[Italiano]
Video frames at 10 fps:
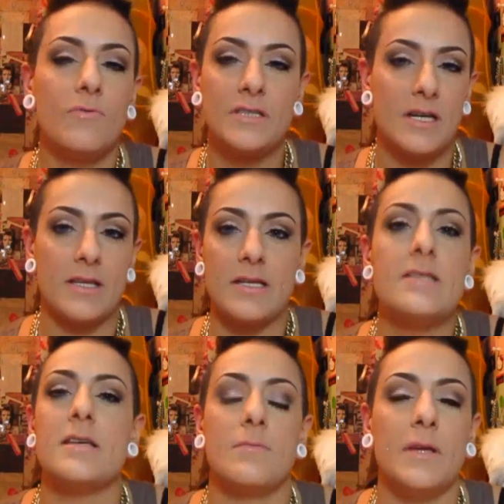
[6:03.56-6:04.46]
vedrete
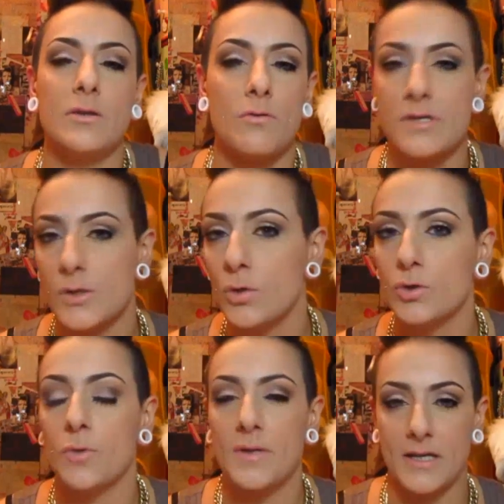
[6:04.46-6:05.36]
inizialmente un
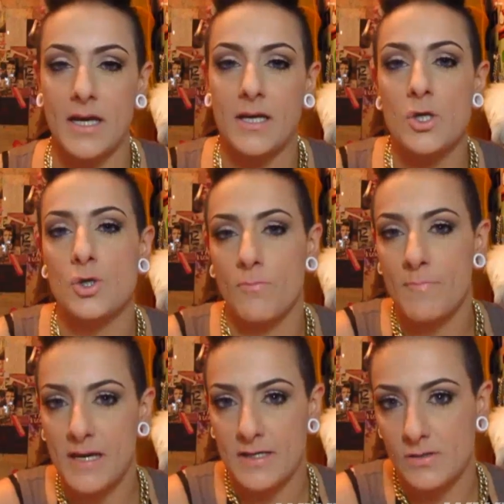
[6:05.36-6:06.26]
riscontro perché anche io ci ho
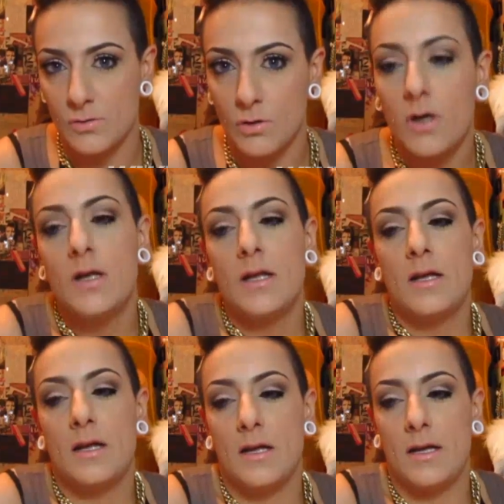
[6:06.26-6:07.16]
messo
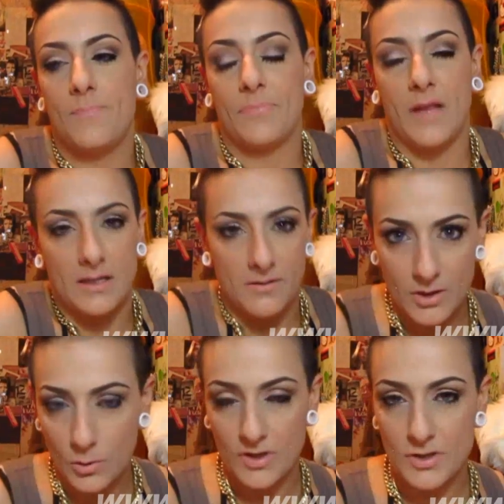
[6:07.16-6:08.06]
ehm, ad
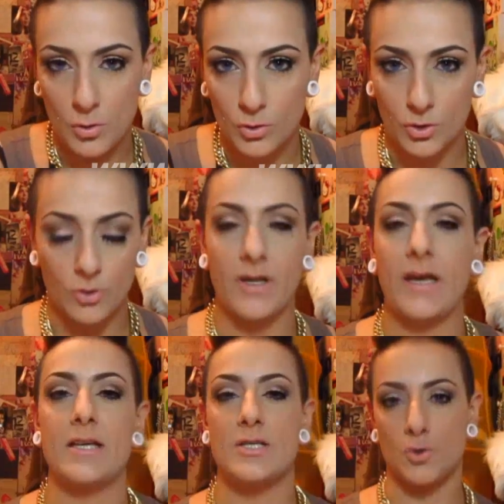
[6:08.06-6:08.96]
avere un riscontro, non è
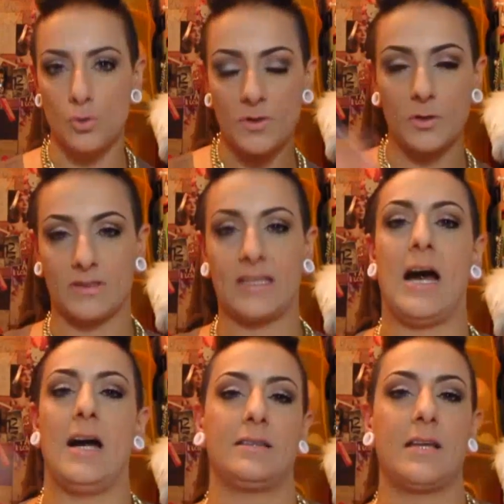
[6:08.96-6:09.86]
che subito
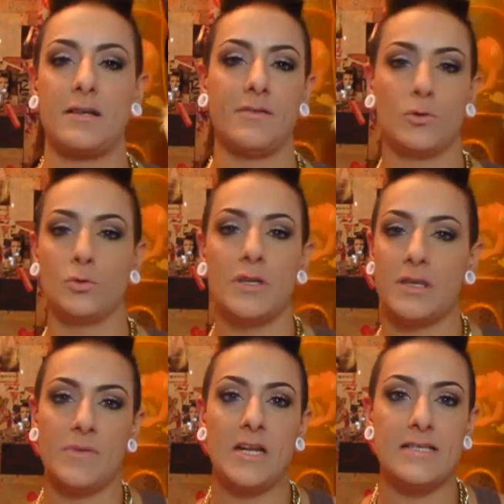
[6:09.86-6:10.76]
ta, arrivano
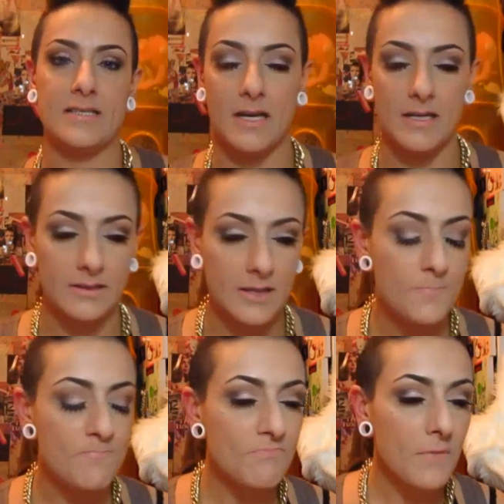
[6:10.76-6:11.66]
2-3 mila
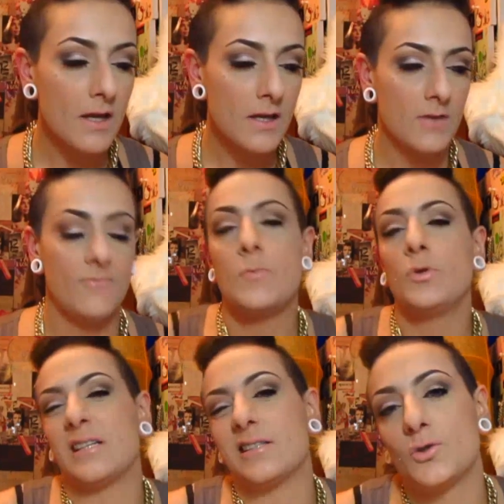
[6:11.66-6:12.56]
iscritti, vi
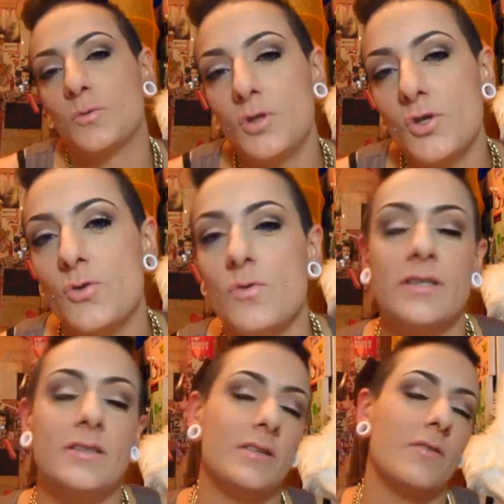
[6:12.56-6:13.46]
buttate subito giù
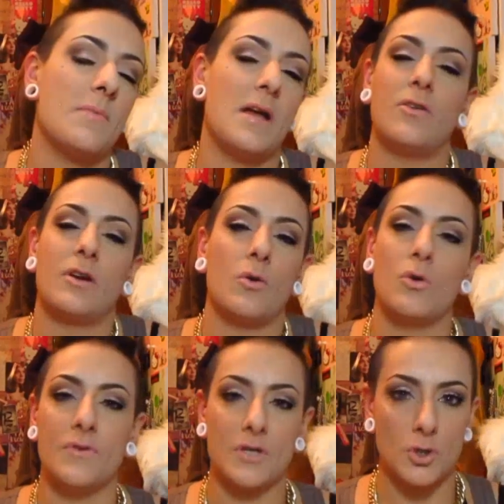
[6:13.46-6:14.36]
e dite vabbè allora non
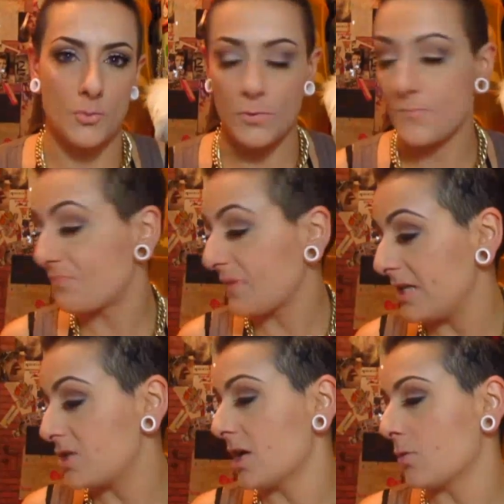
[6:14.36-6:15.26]
lo faccio più.
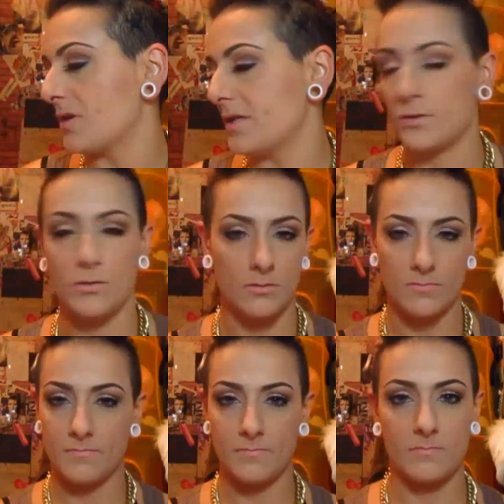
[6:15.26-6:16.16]
E già questo
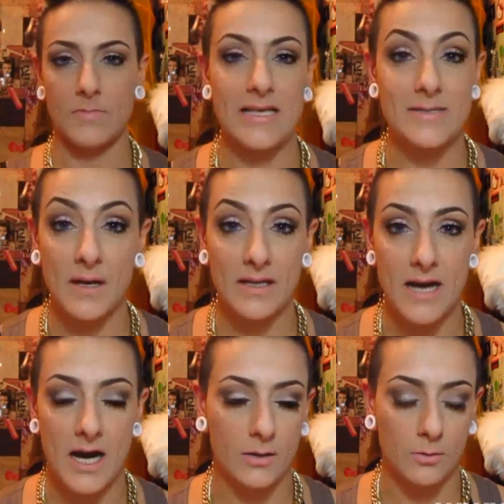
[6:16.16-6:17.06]
è
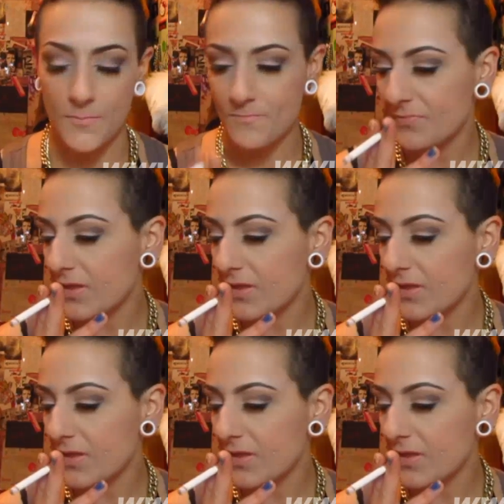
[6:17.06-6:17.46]
sbagliato.